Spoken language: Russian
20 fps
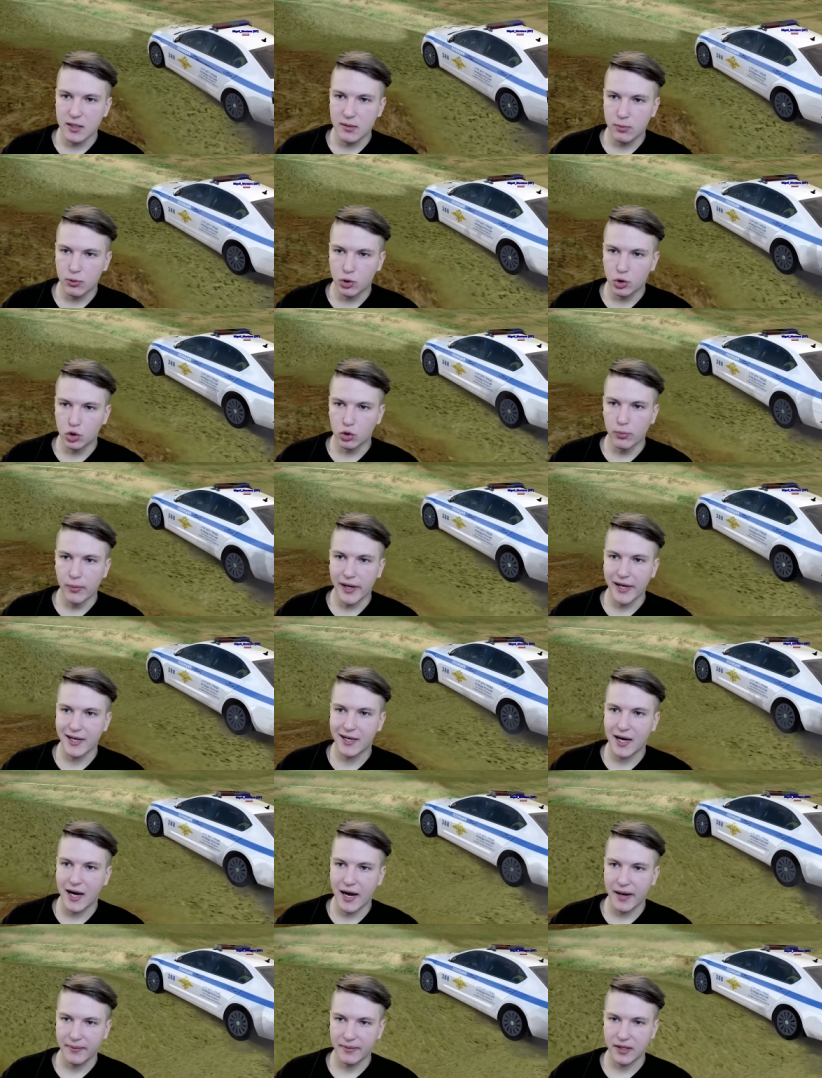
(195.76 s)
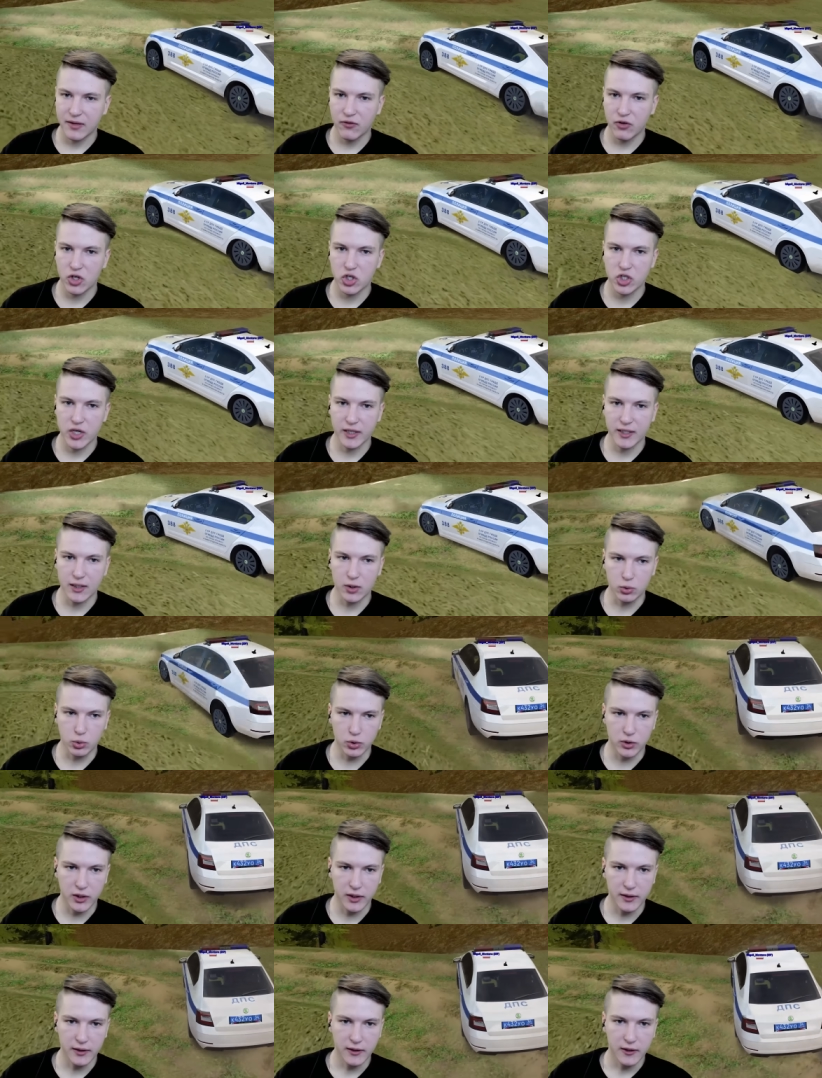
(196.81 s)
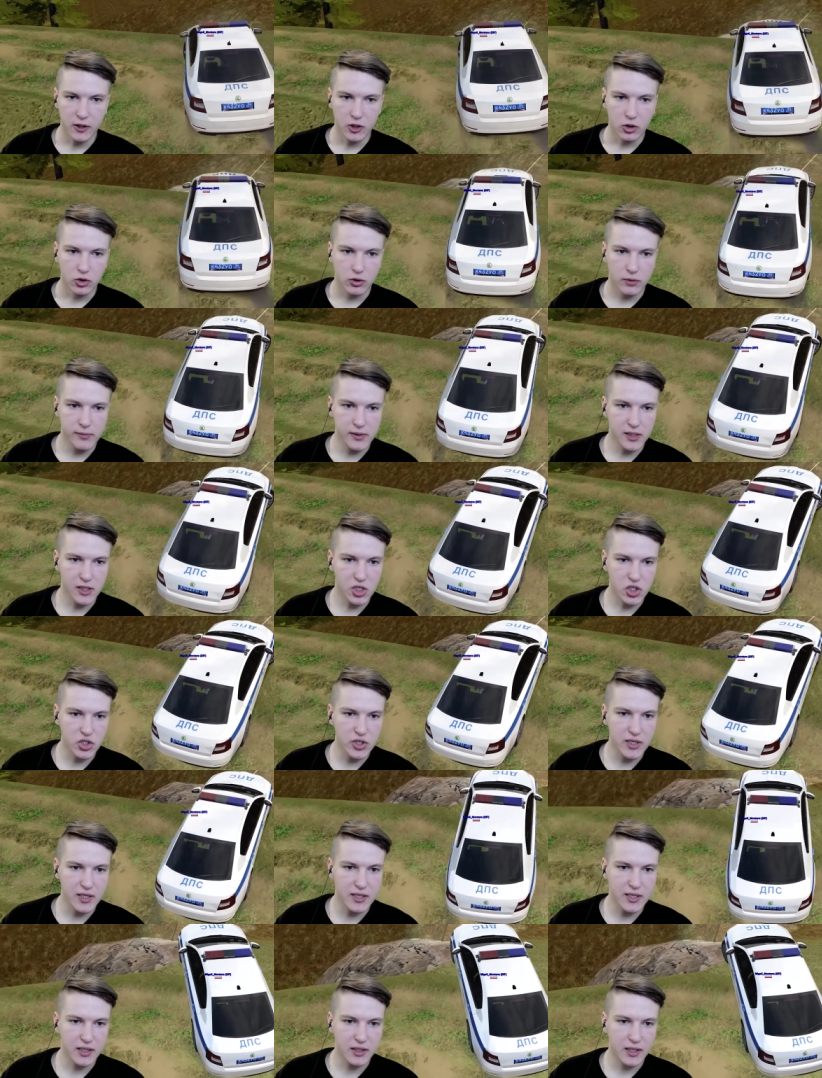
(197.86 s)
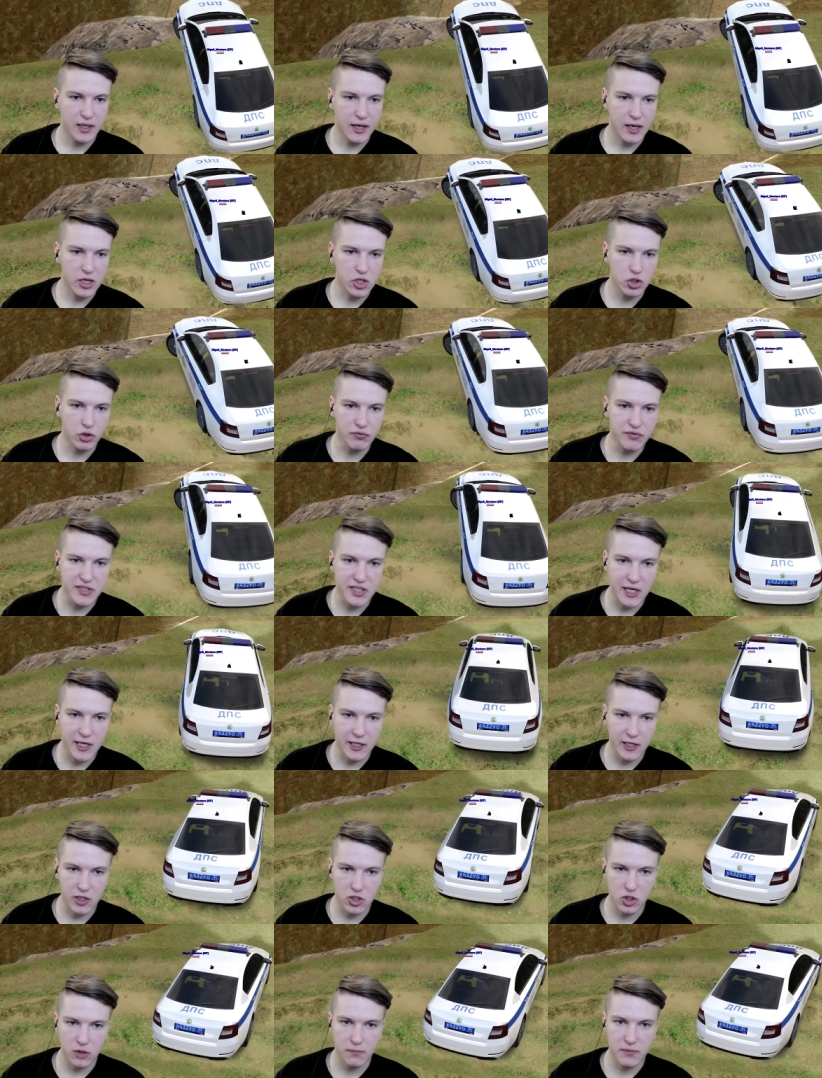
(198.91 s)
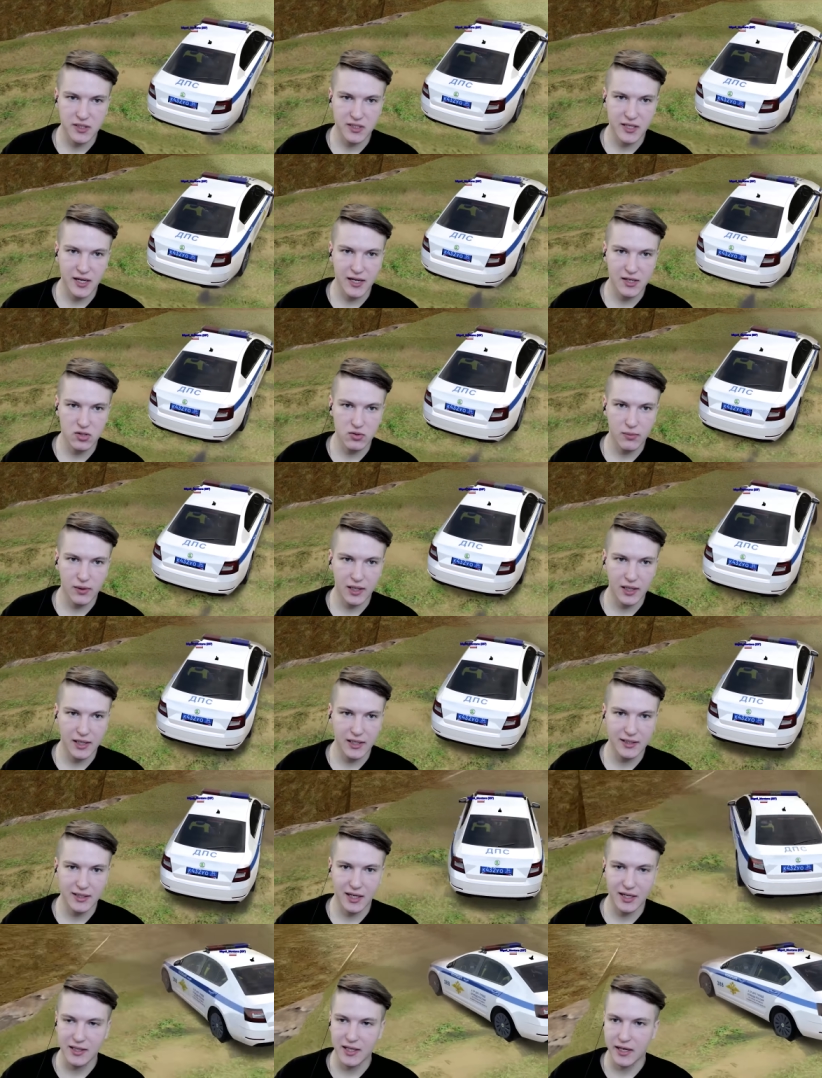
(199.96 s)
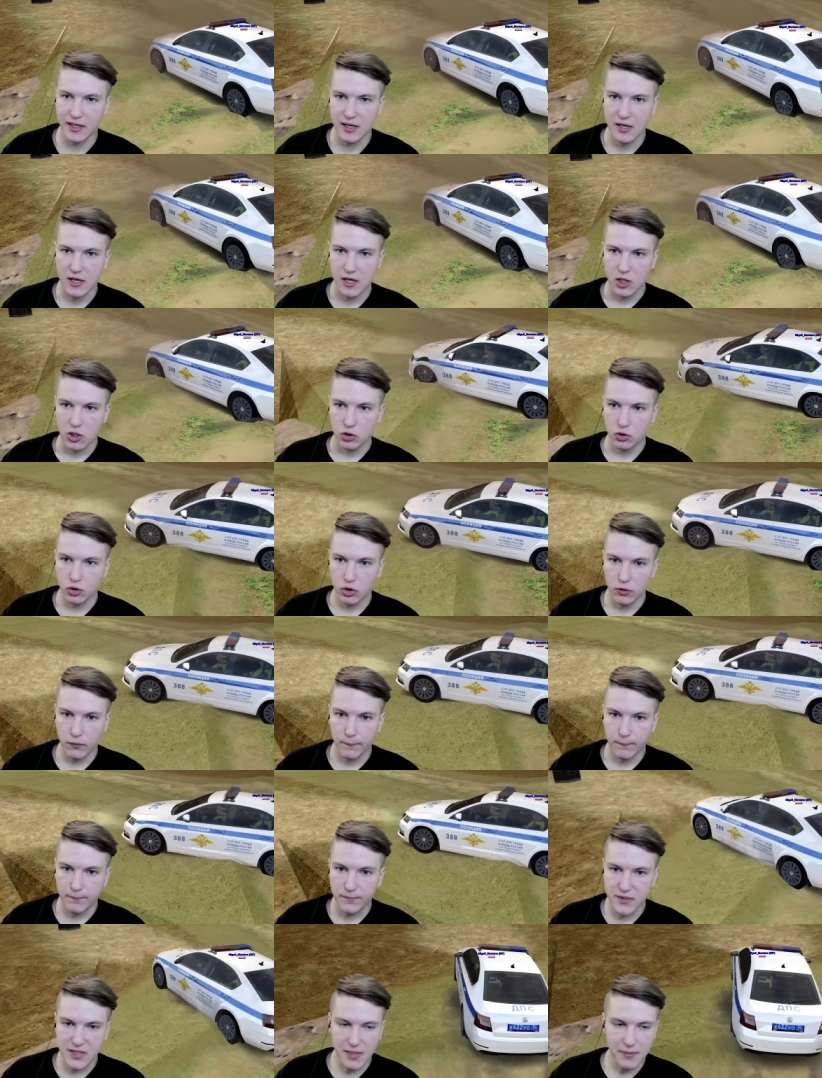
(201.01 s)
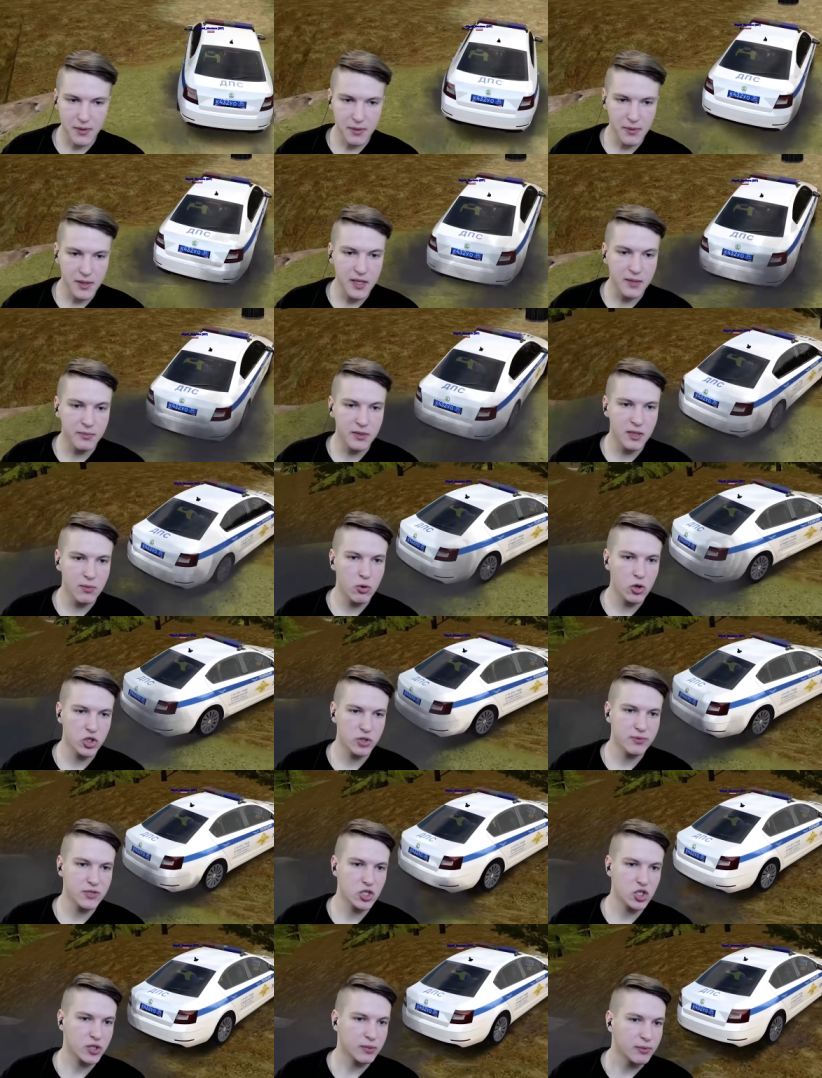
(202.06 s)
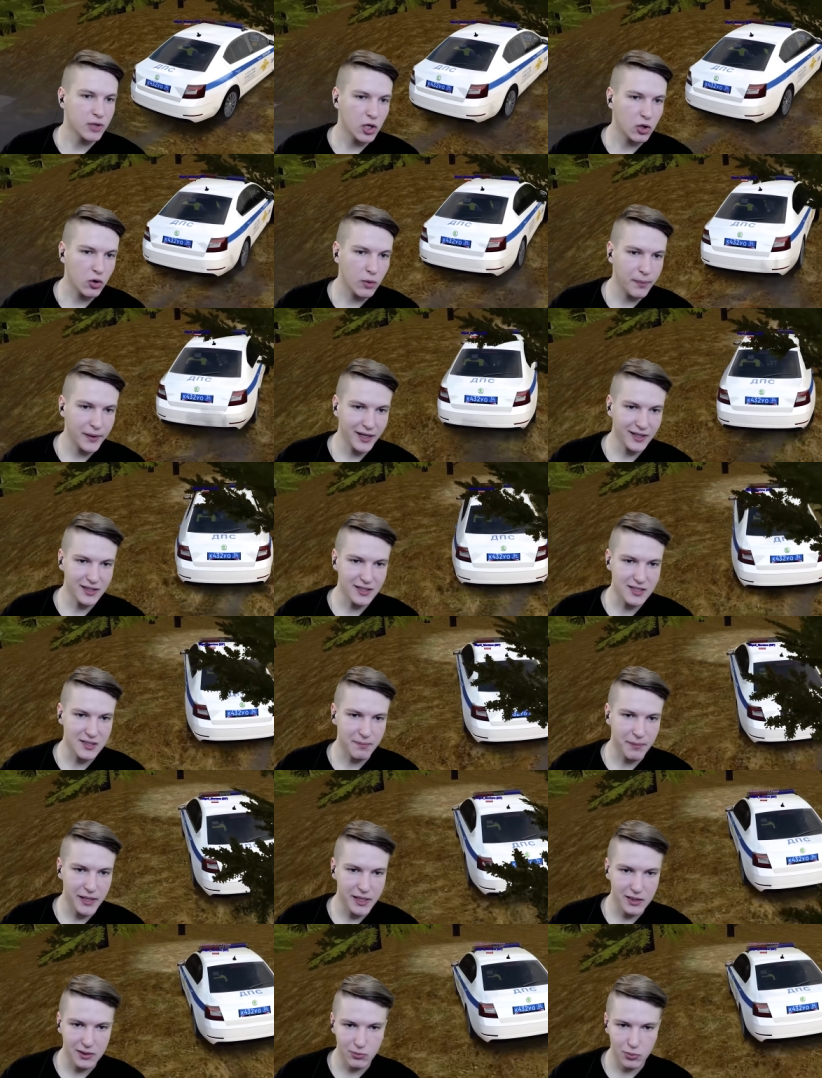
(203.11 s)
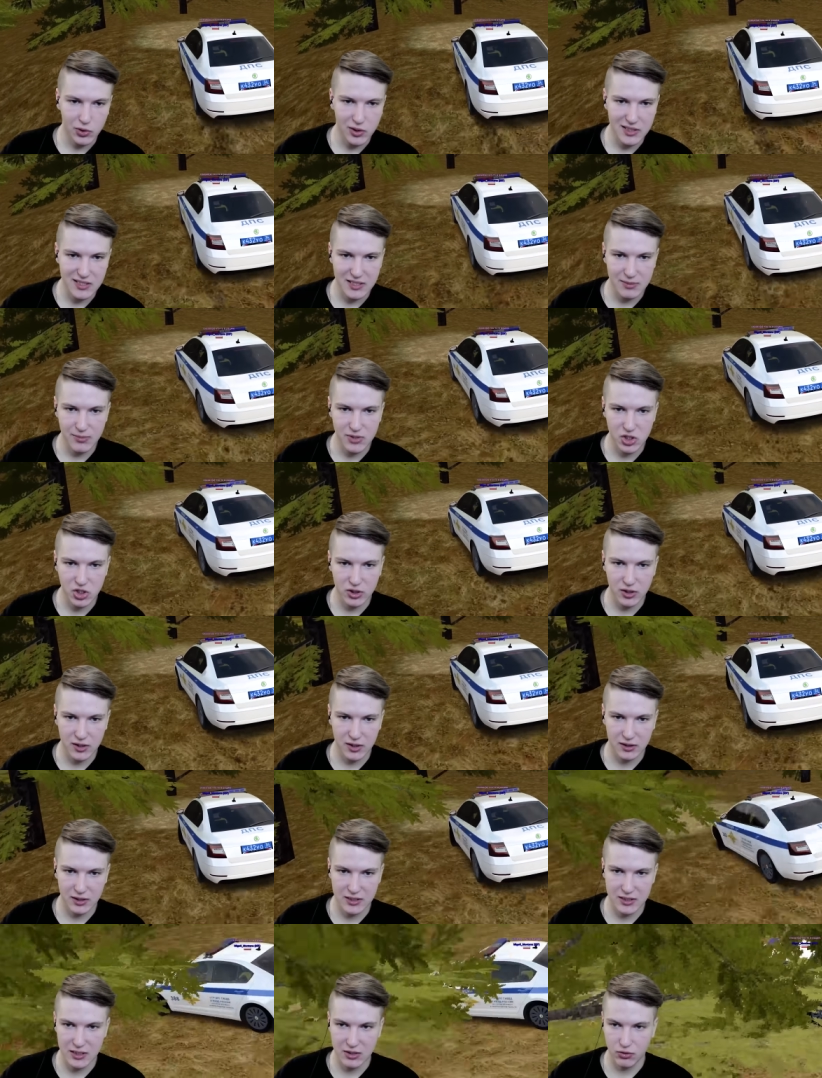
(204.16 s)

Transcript: они будут у маяка и выезжать оттуда, то мы должны их где-то хорошо встретить, чтобы мы сразу могли их догнать. Ну и, тем не менее, мы не можем слишком далеко прятаться, поэтому если машина где-то